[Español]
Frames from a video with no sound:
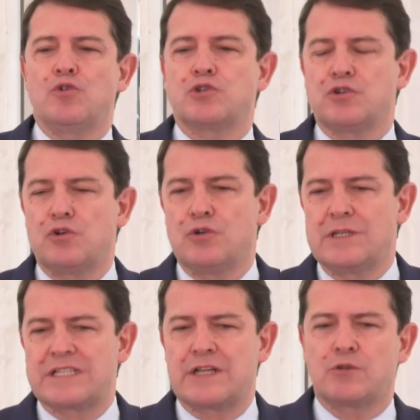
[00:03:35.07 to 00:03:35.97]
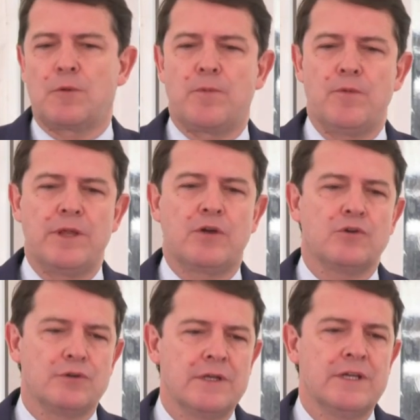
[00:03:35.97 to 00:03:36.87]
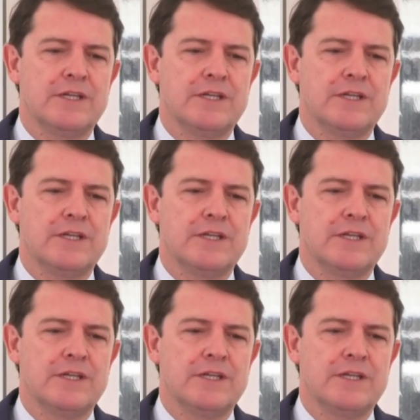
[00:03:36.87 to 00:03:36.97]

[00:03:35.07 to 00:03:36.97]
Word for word: o solo el sector público